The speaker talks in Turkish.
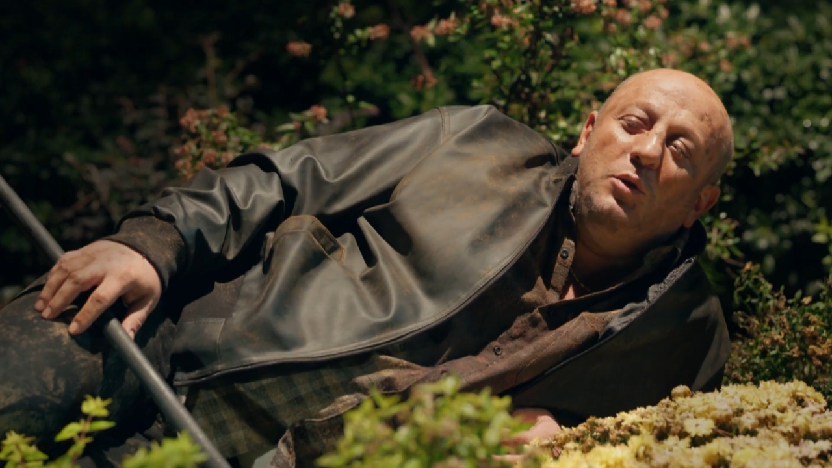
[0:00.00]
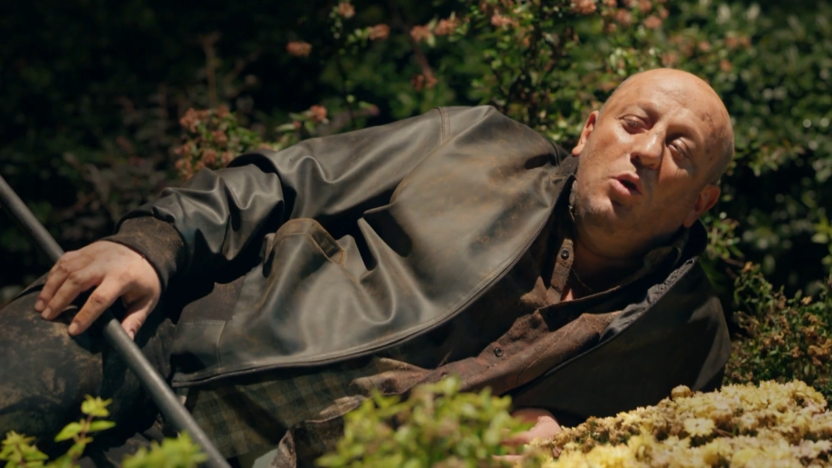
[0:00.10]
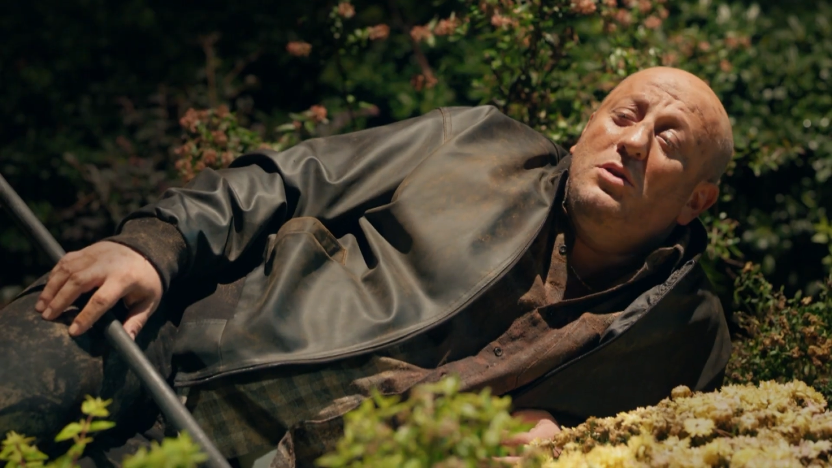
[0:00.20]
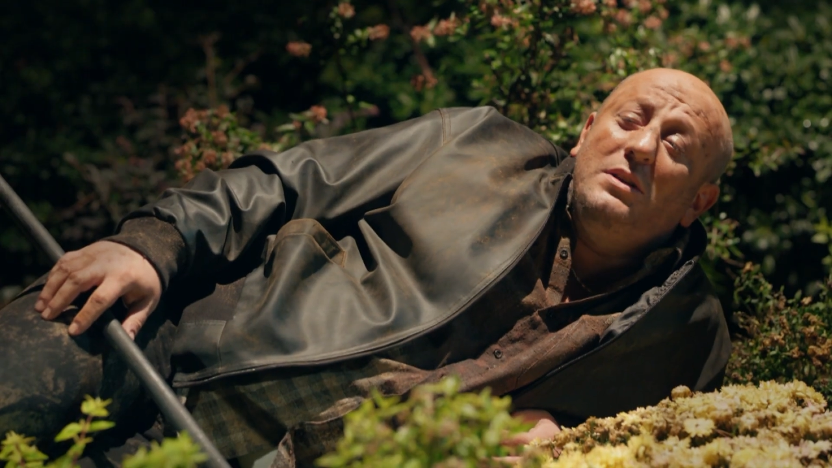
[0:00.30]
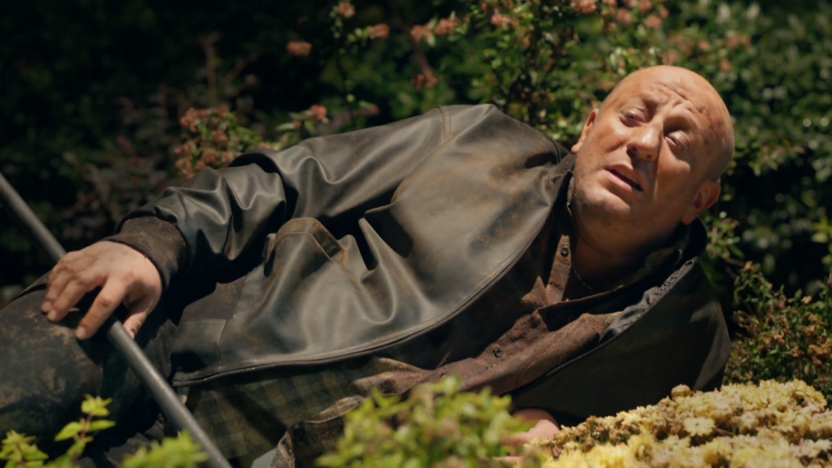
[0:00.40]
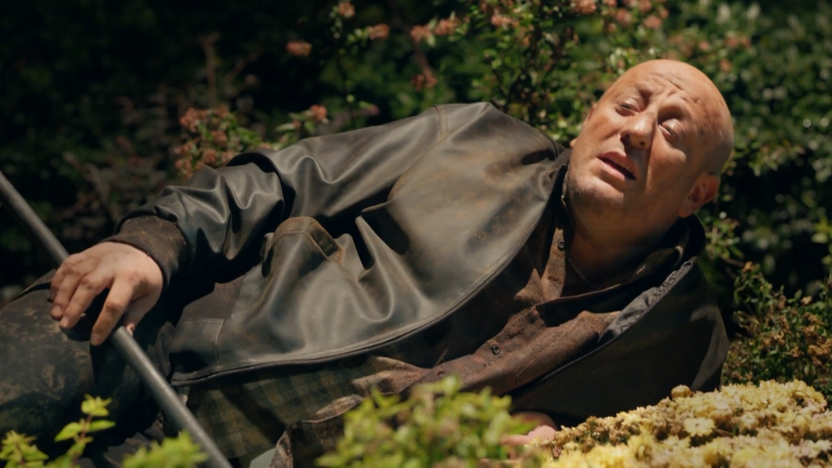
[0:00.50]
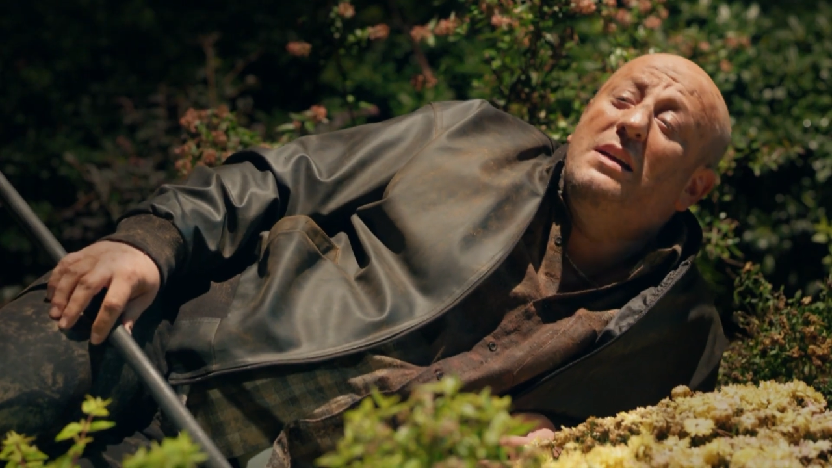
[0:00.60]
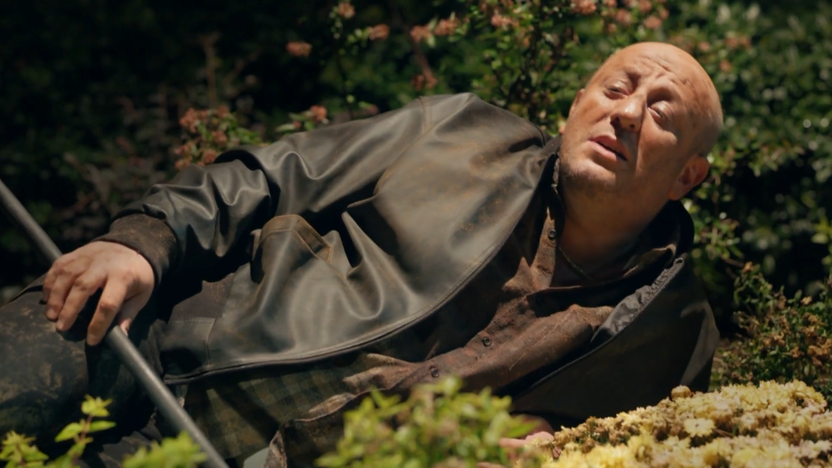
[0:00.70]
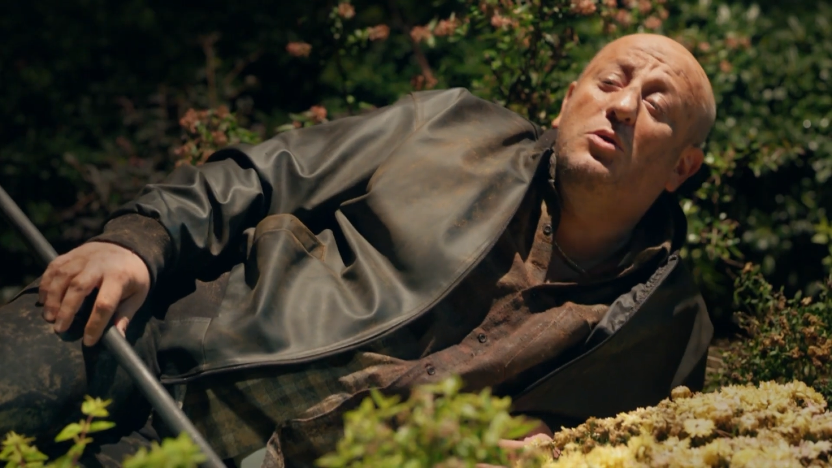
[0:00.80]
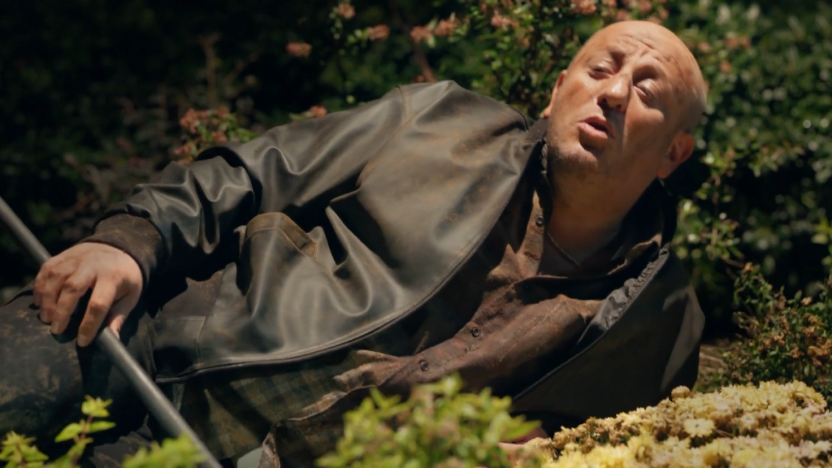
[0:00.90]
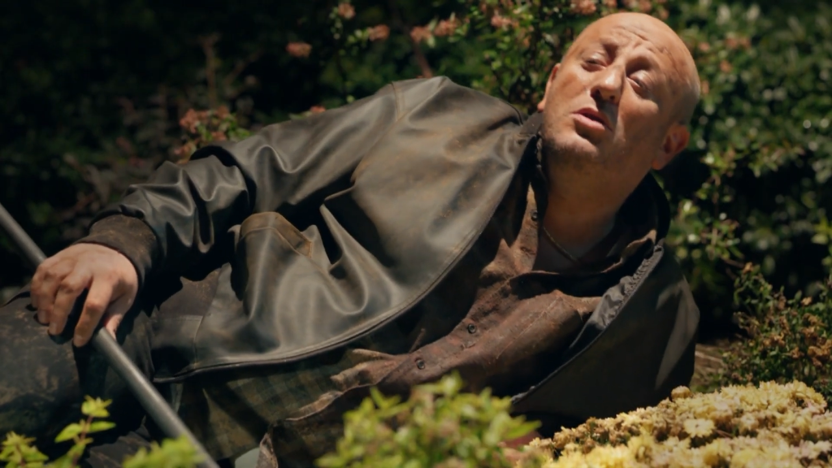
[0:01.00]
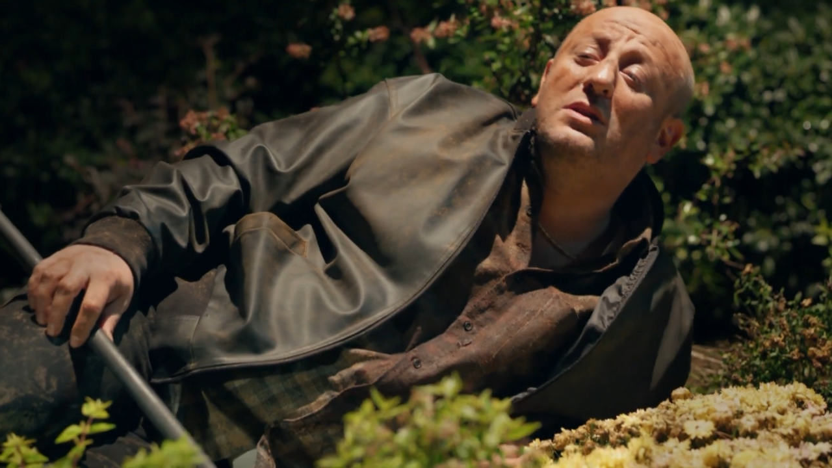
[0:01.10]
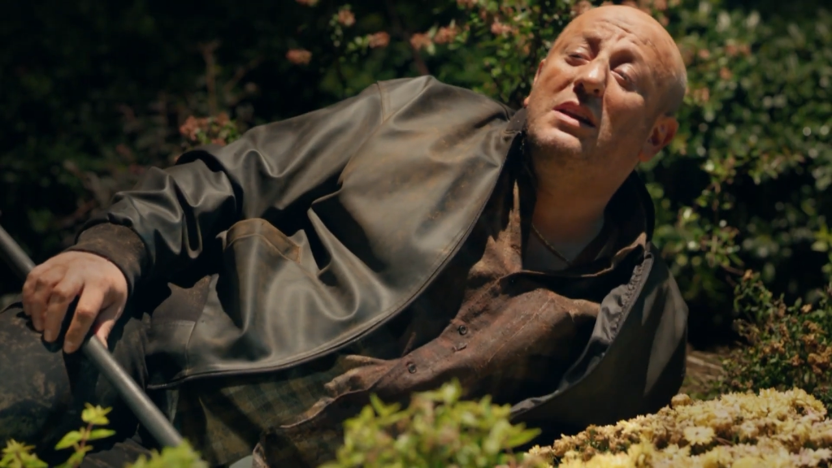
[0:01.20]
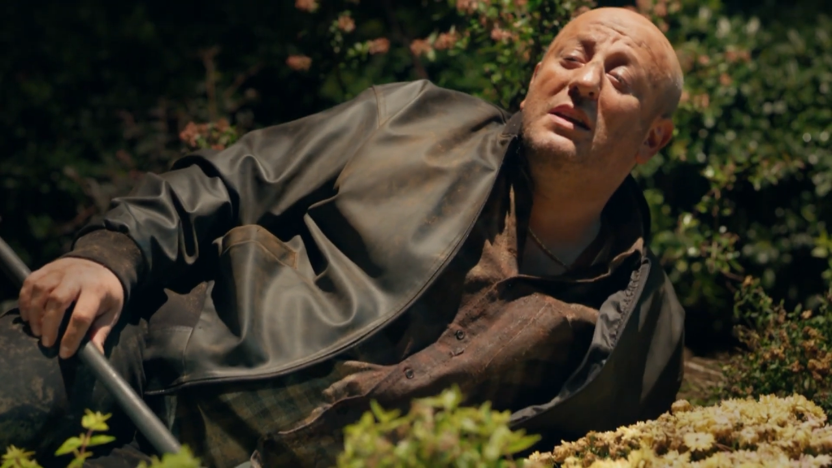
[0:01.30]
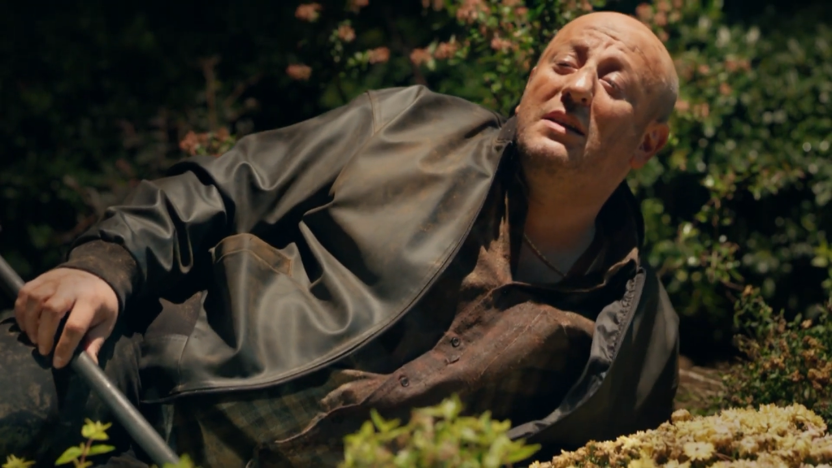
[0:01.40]
gözlerin ah
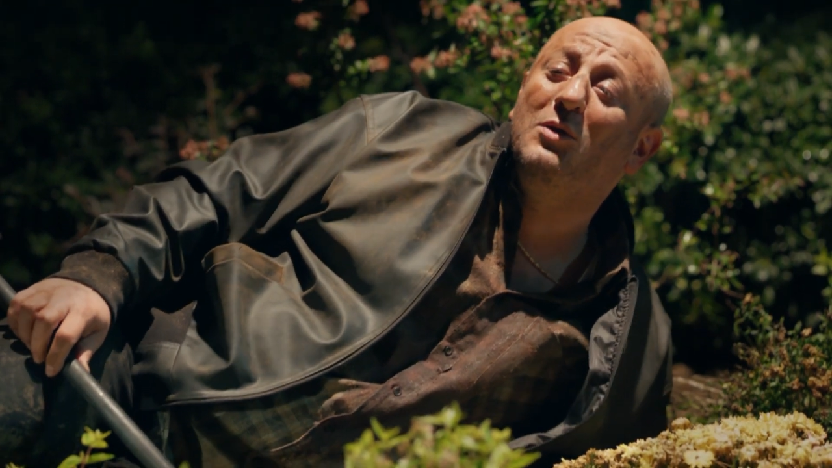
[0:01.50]
gözlerin,